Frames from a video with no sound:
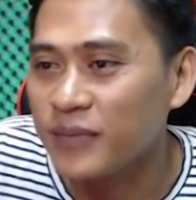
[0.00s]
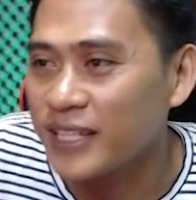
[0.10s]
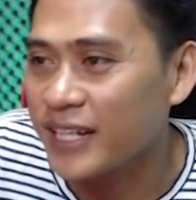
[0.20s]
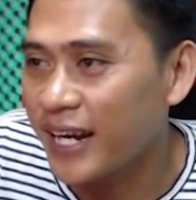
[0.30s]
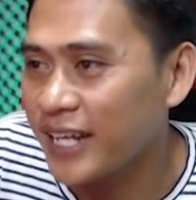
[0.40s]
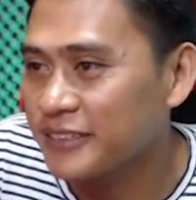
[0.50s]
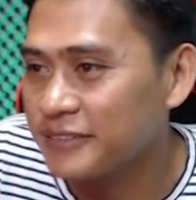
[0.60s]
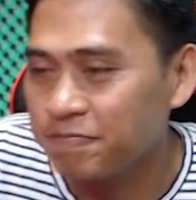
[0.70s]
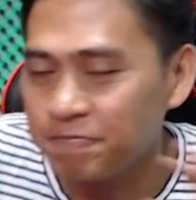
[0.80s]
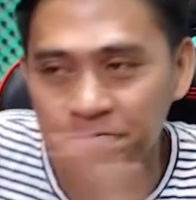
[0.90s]
keren
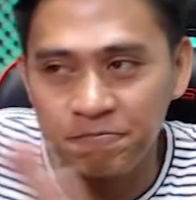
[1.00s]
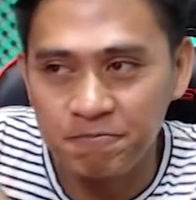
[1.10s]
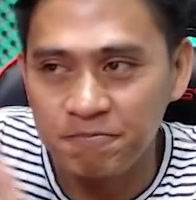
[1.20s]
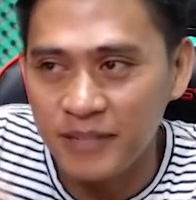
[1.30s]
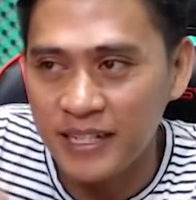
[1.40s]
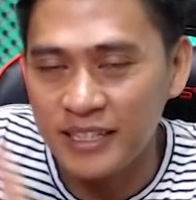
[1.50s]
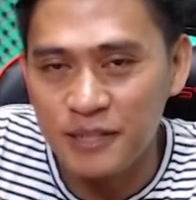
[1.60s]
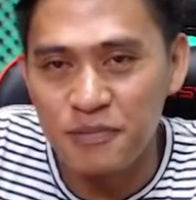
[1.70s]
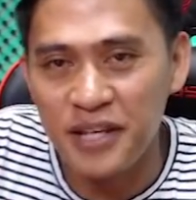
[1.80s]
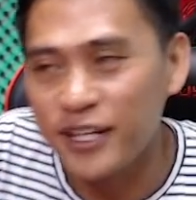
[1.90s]

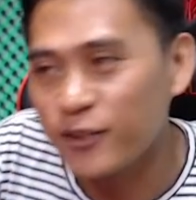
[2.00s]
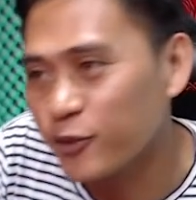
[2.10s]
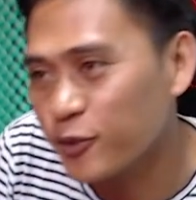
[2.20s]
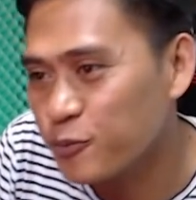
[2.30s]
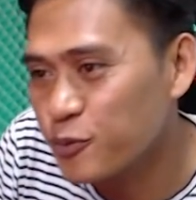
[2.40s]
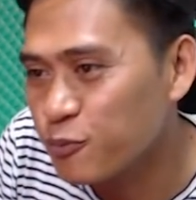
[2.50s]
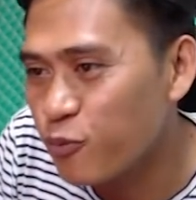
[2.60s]
mantap yang nonton pun